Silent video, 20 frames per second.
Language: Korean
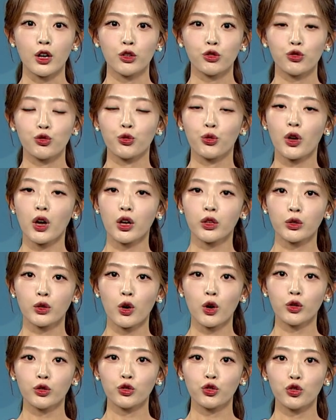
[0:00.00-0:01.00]
중요한
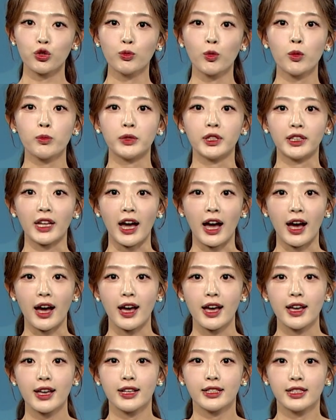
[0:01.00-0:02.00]
건 규모입니다.
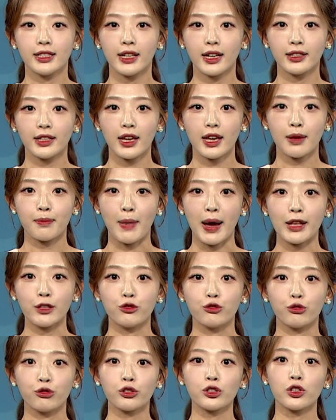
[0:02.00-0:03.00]
지난해
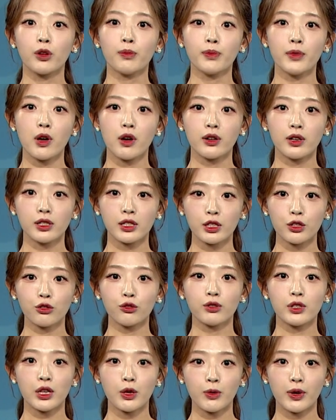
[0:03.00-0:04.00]
1만 6천 명을 신규
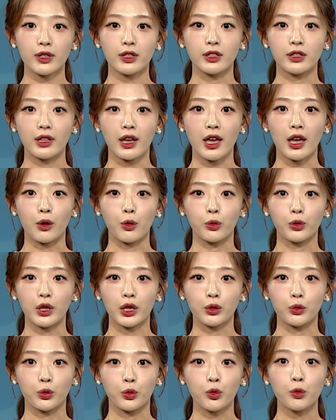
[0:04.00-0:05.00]
채용했는데
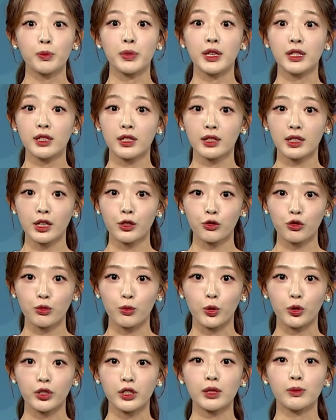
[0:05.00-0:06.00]
올해도 비슷한
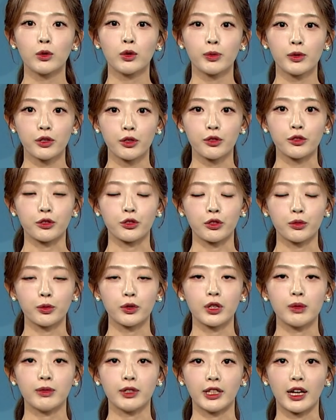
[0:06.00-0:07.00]
규모를 뽑을 것으로
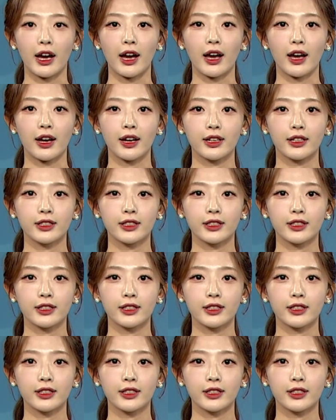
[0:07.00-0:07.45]
보입니다.